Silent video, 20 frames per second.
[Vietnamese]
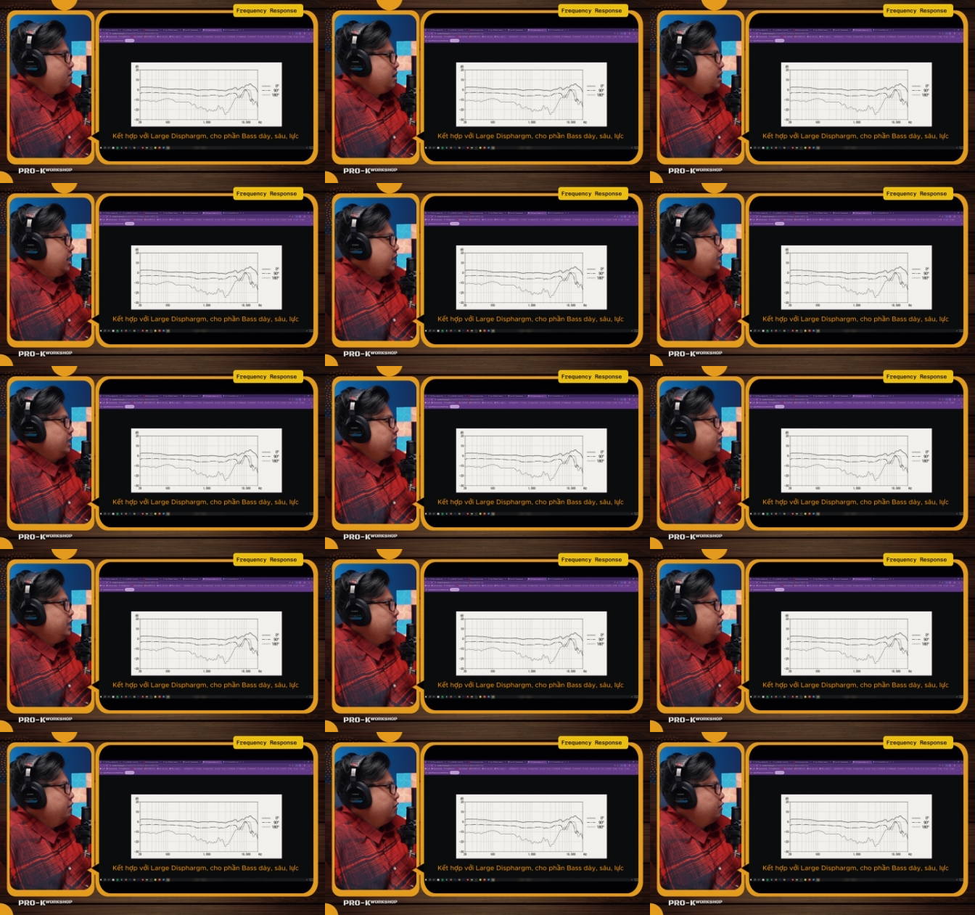nó
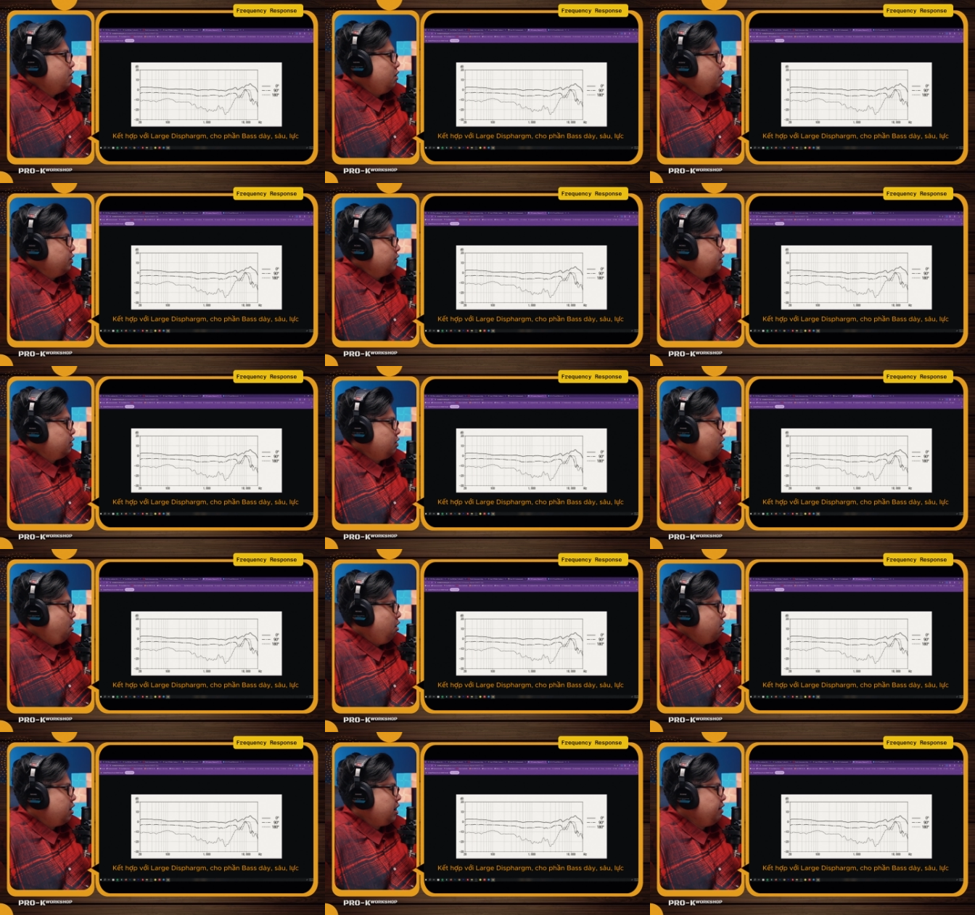hay rồi
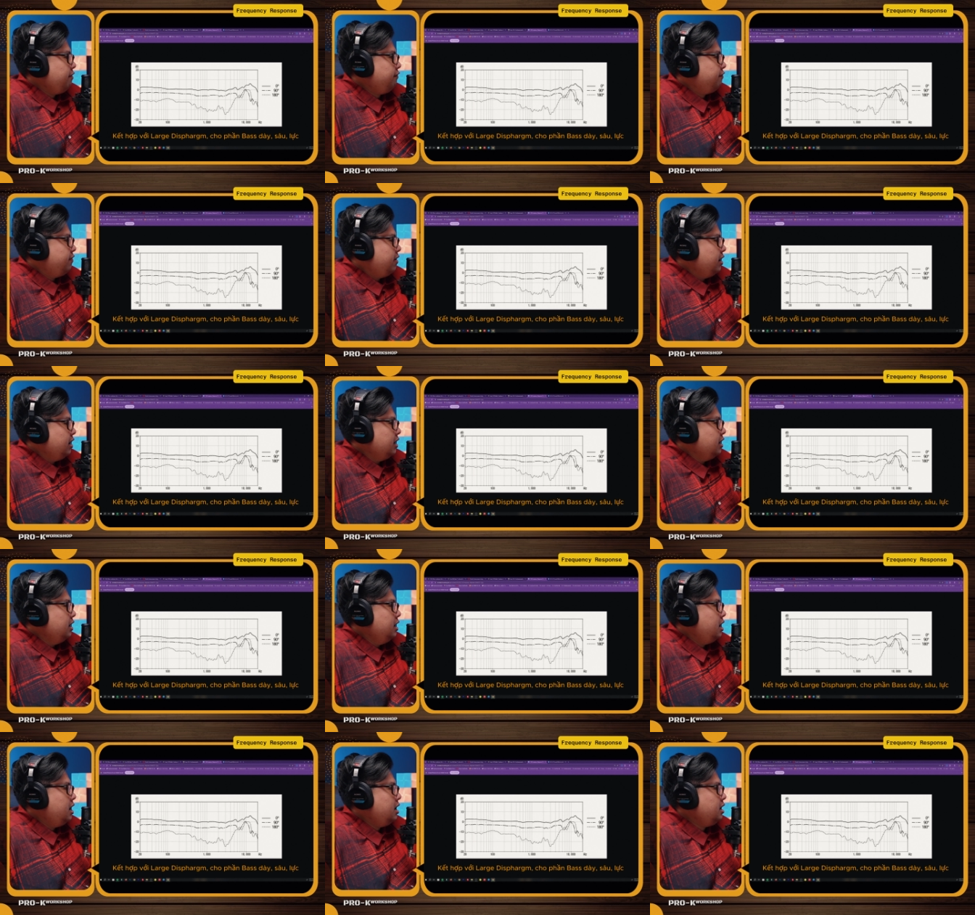còn cái
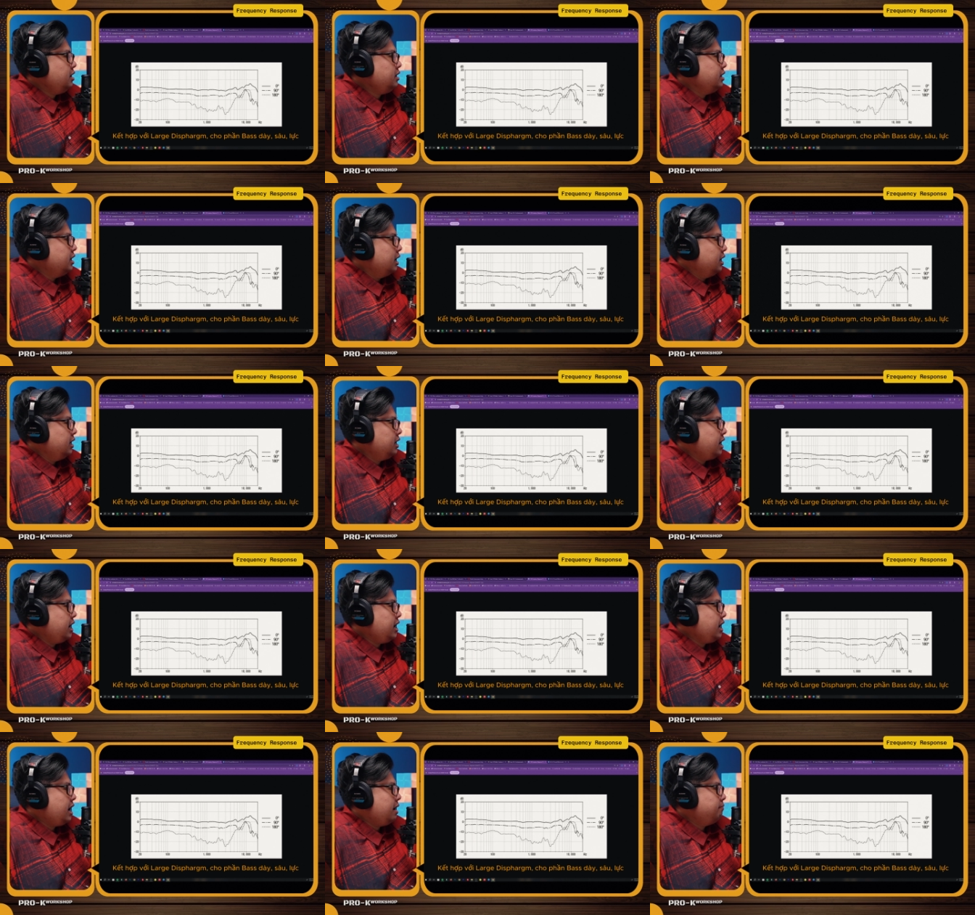phần lớn
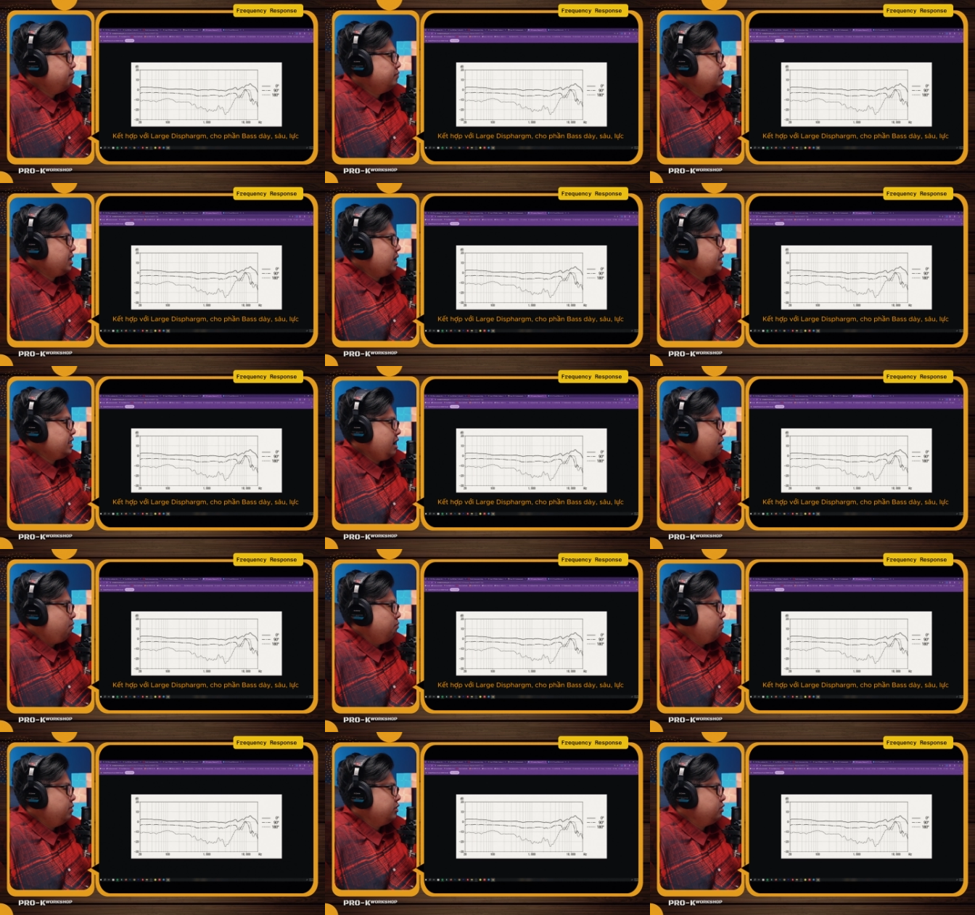những cái âm tha
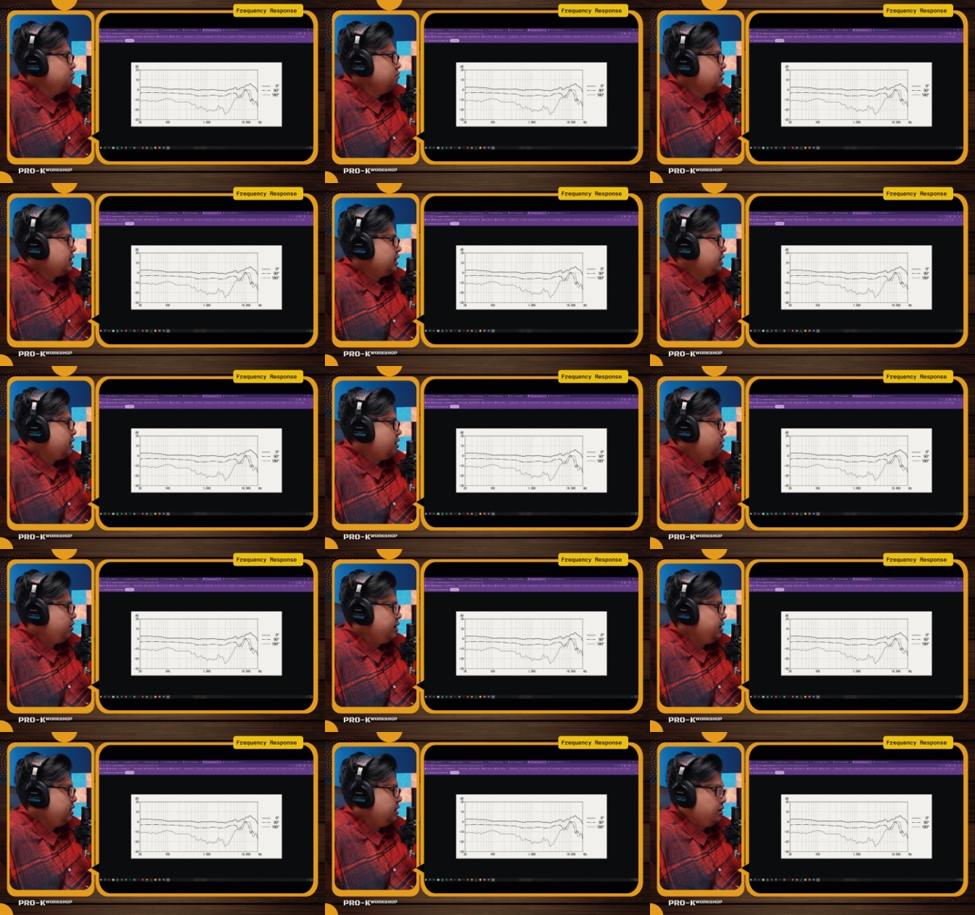giọng mà chúng ta
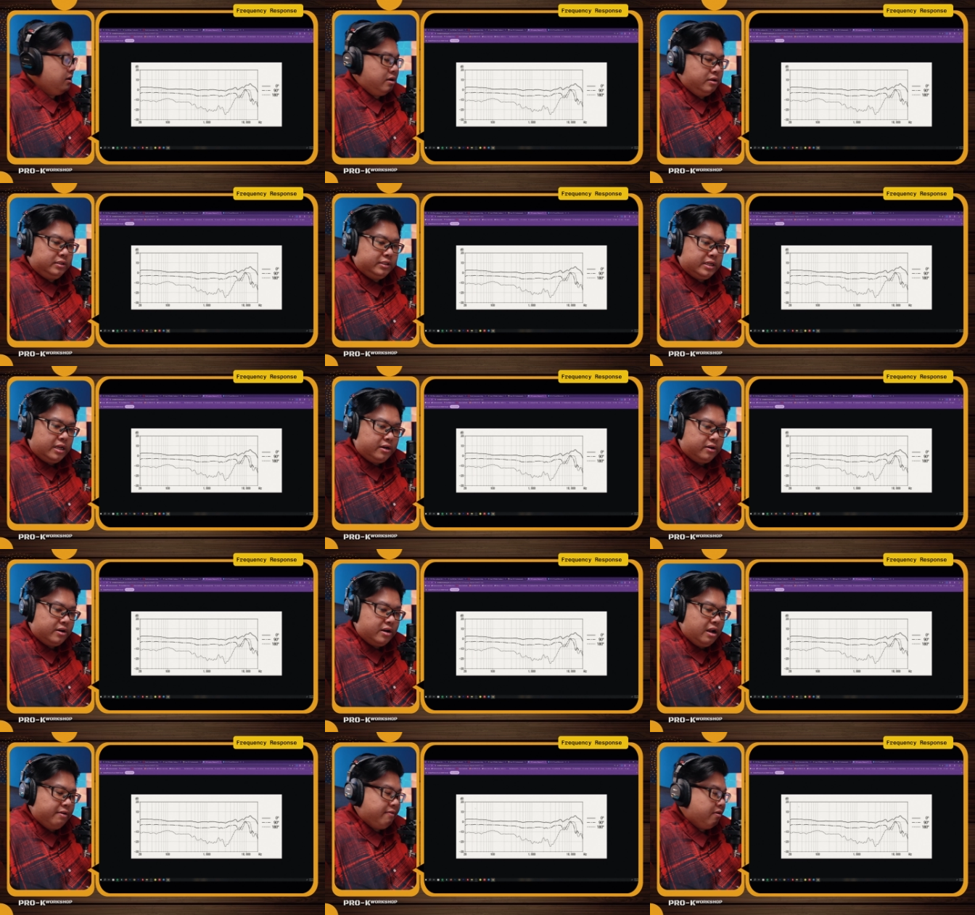nói á, nó
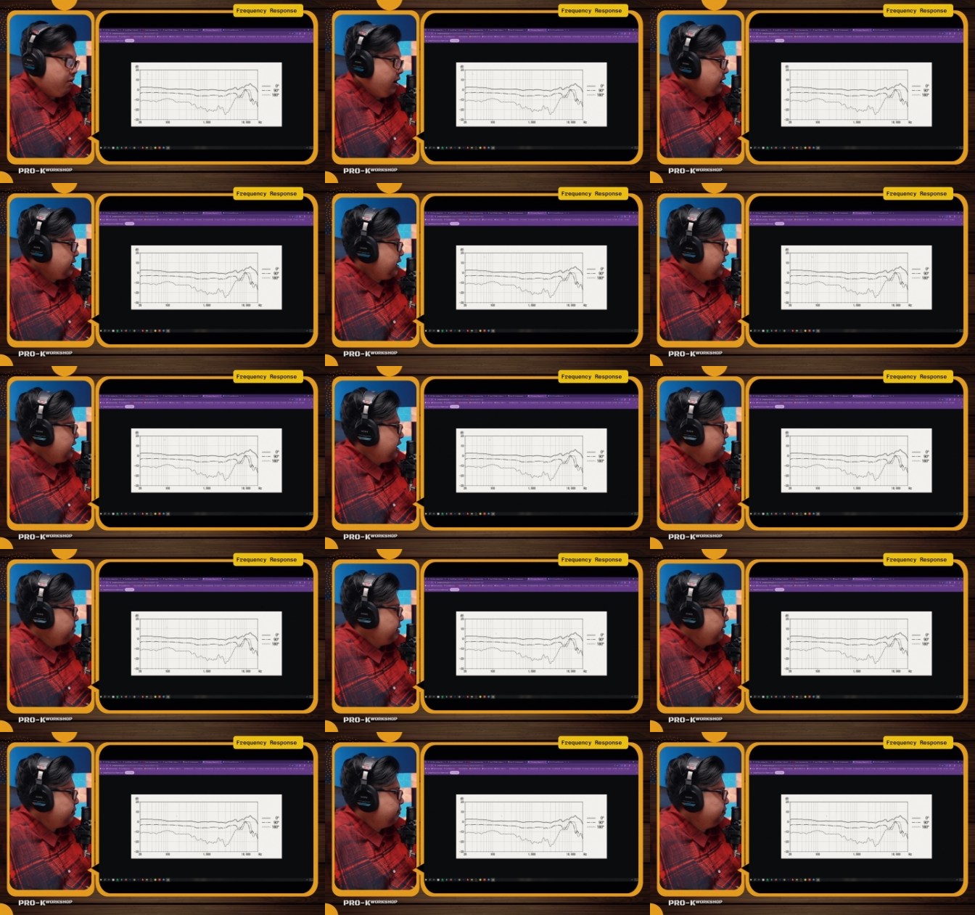sẽ rơi vào khoảng
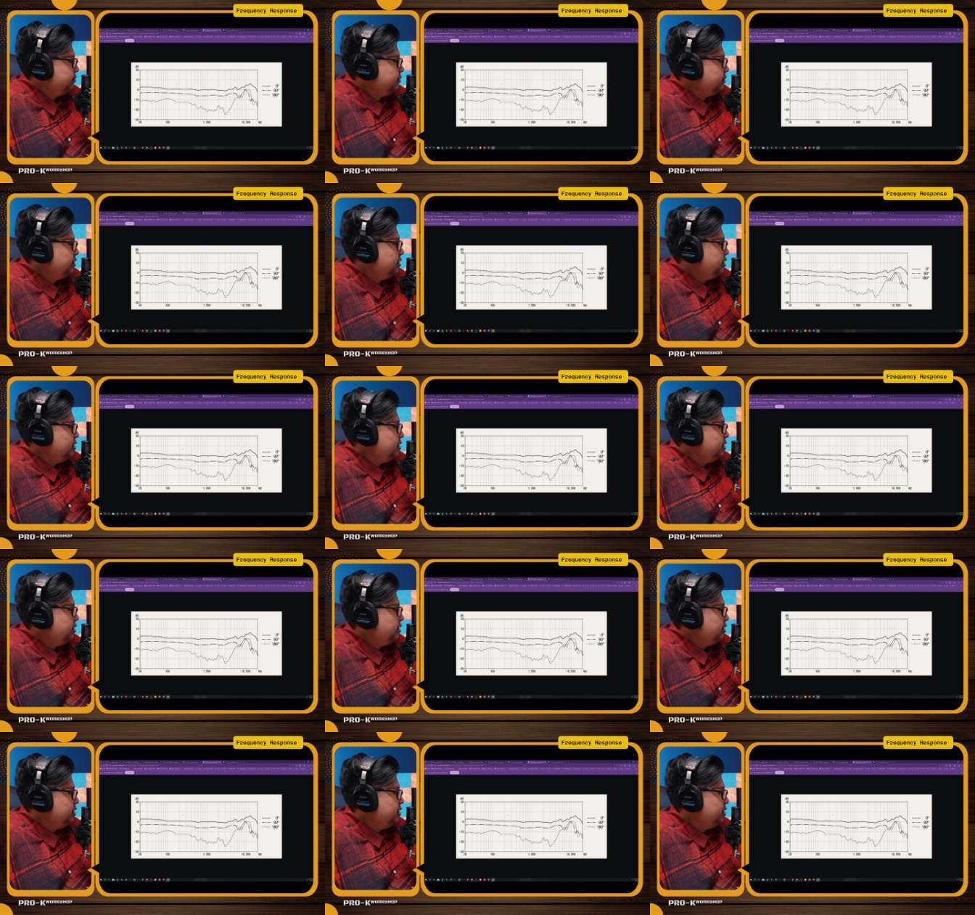này nè các bạn